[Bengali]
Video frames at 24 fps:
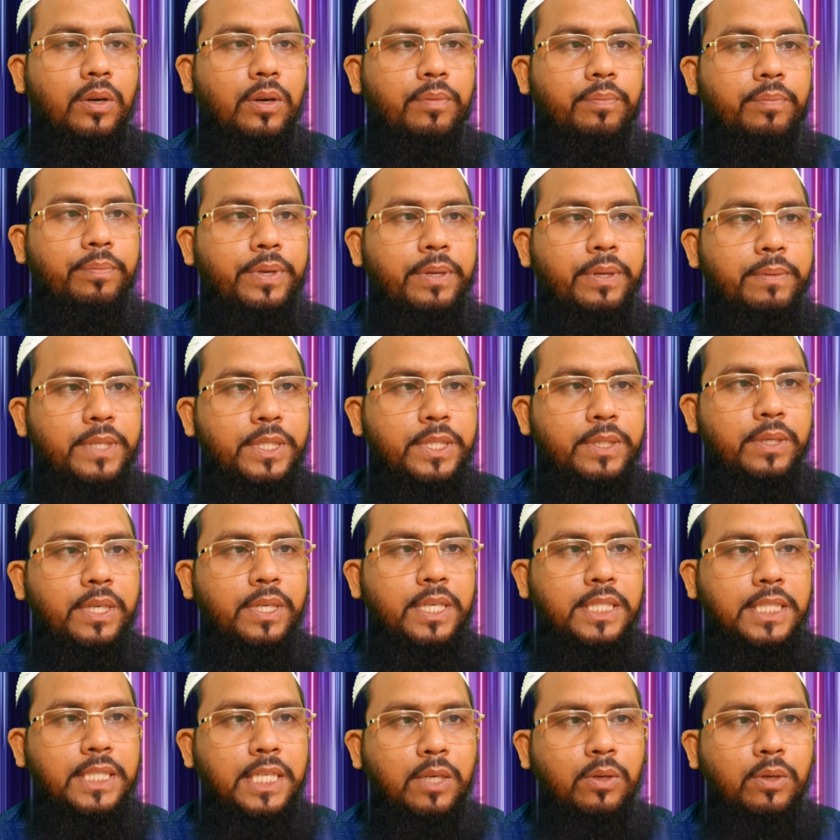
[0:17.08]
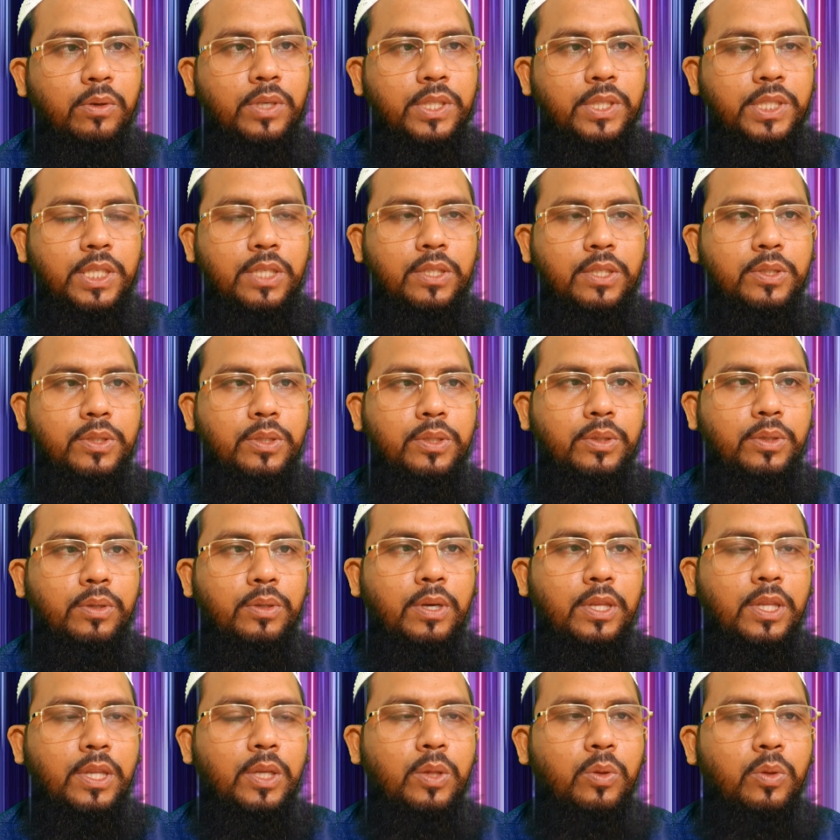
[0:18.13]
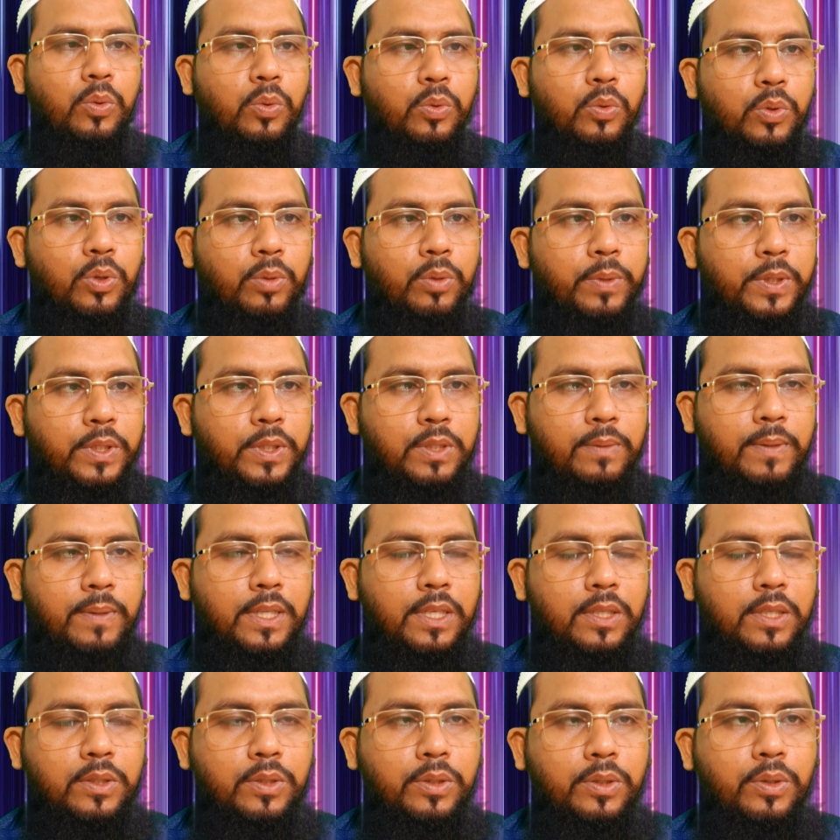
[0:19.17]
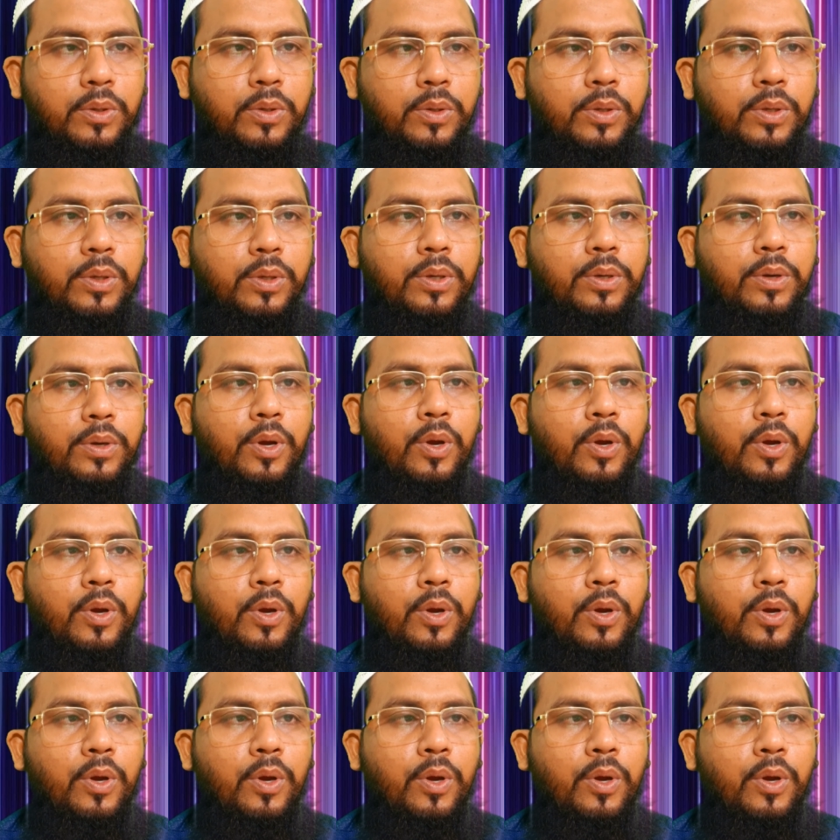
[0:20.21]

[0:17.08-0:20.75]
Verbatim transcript: প্রিভিচুয়াল ইজাকুলেশনের জন্য অর্থাৎ দ্রুত বীর্যপাতের জন্য হলো